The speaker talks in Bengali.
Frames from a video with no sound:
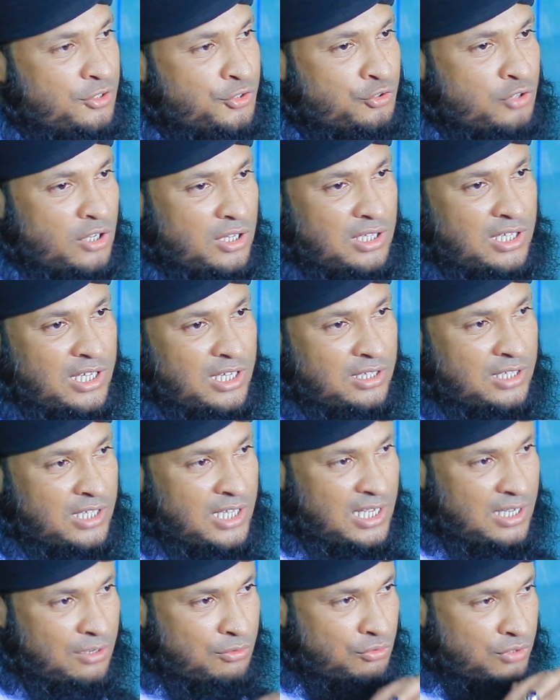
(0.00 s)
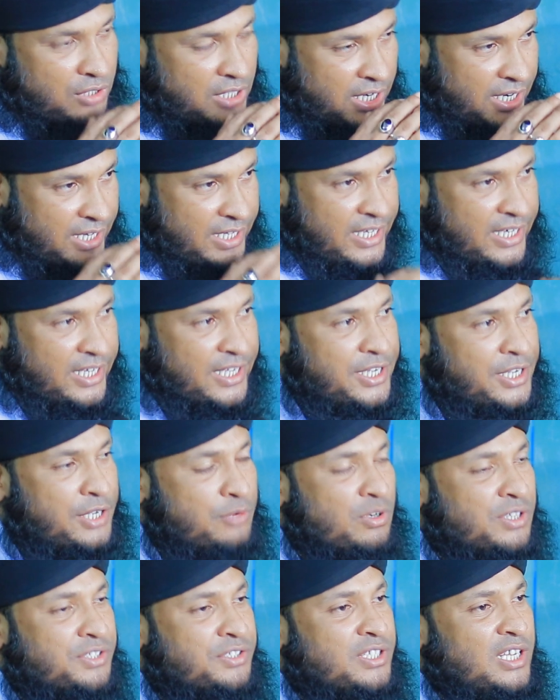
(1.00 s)
সাল্লাহ তালাহি
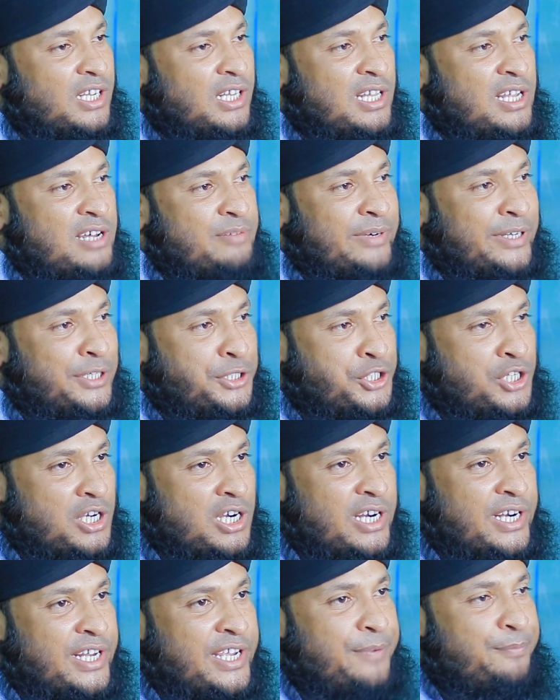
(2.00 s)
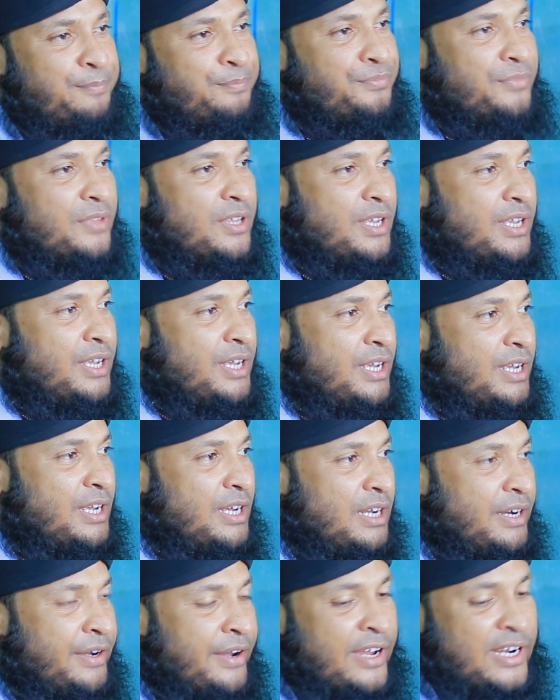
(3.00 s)
ওয়াসাল্লামার শানে
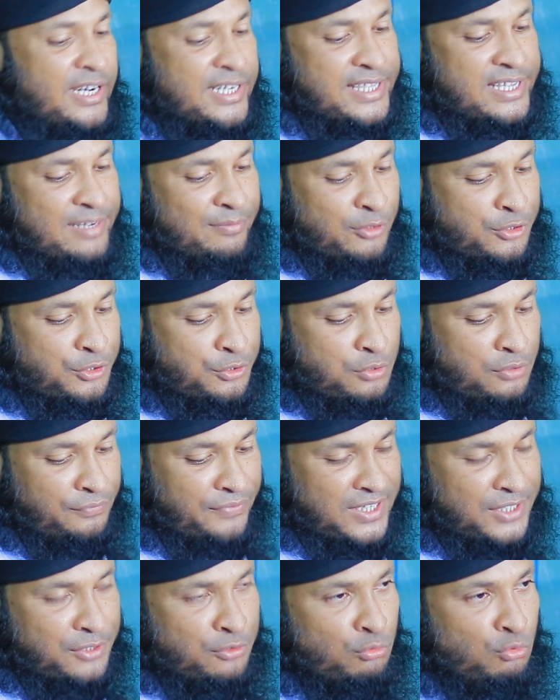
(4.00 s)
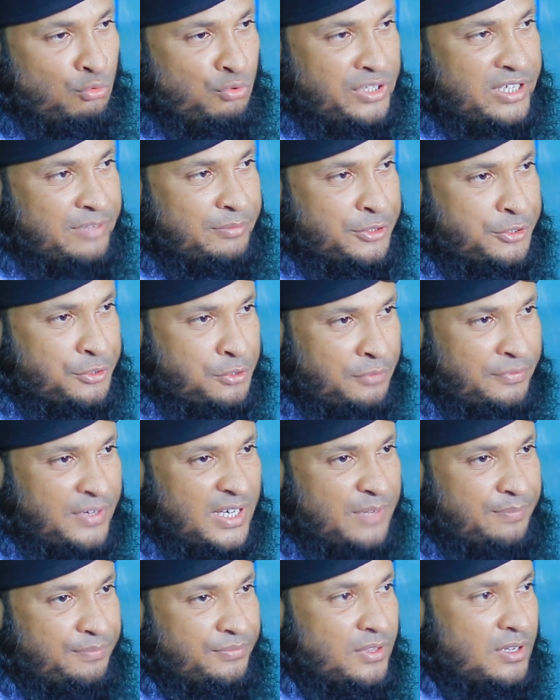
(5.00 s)
নাতে মুস্তফা দুরুদে
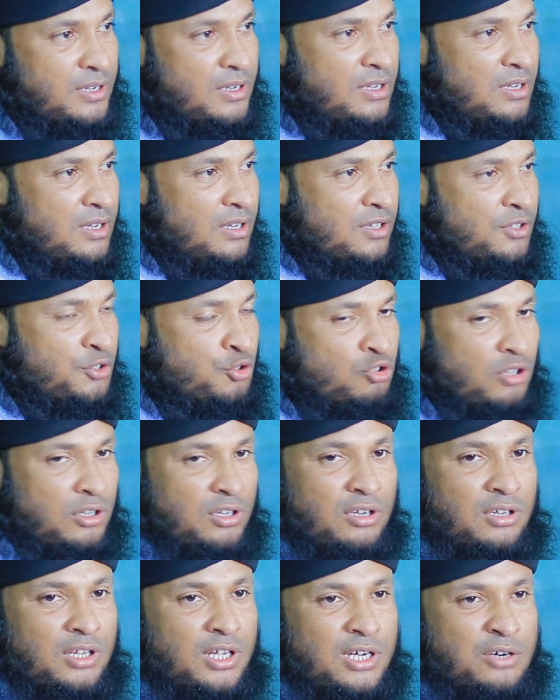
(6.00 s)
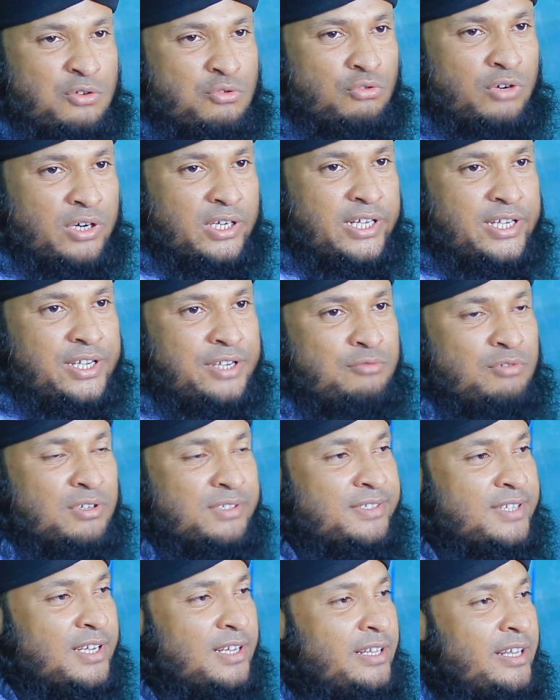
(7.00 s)
মুস্তফা সাল্লাহ আলাইহি
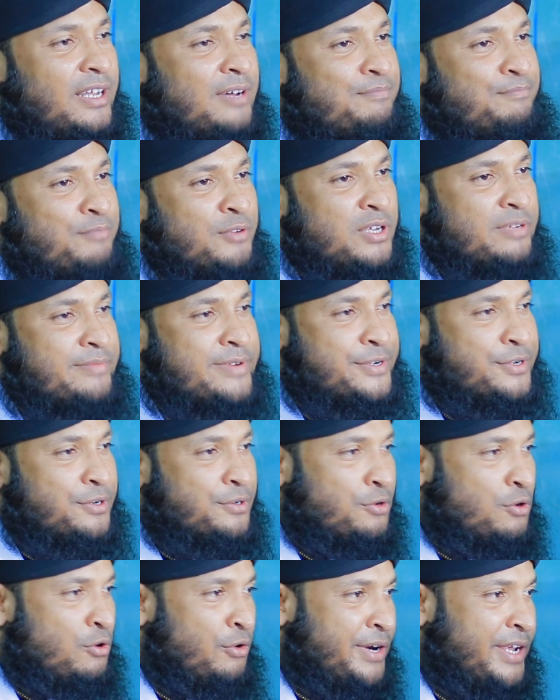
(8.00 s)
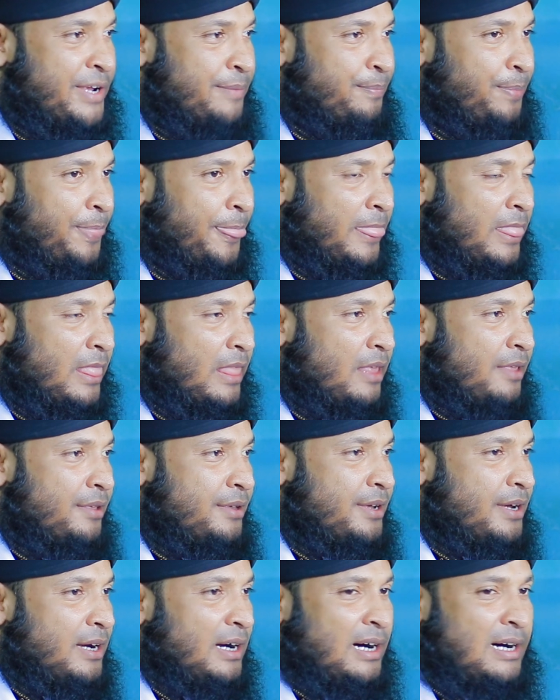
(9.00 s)
ওয়াসাল্লাম পরিবেশন করে
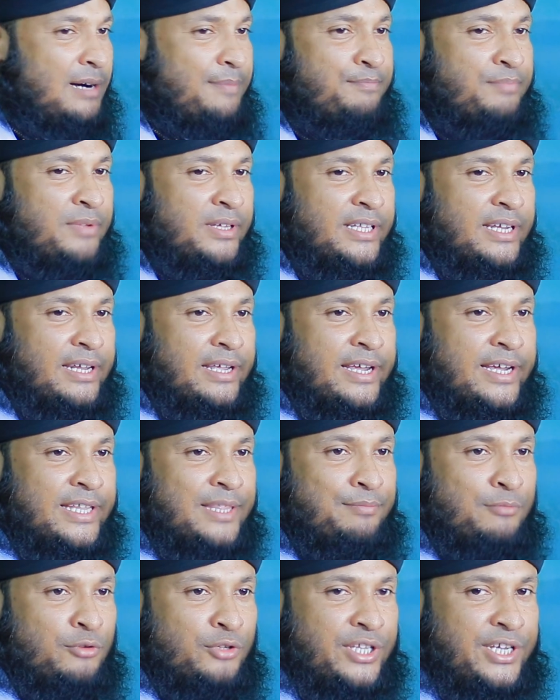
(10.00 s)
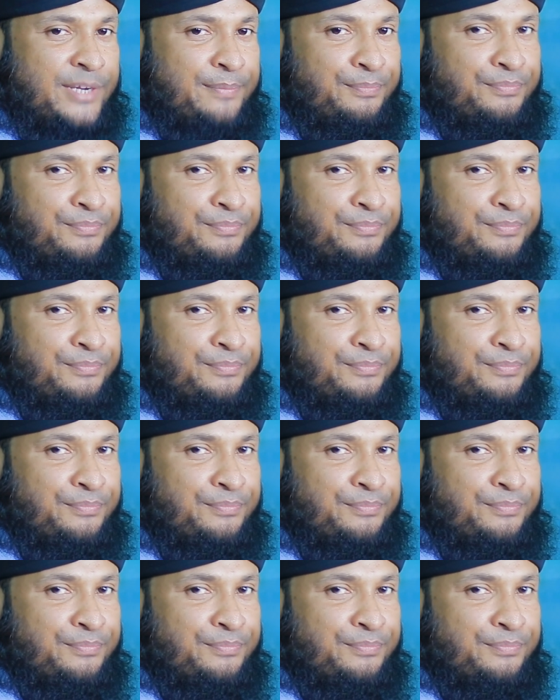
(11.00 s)
আপনাদের খেদমতে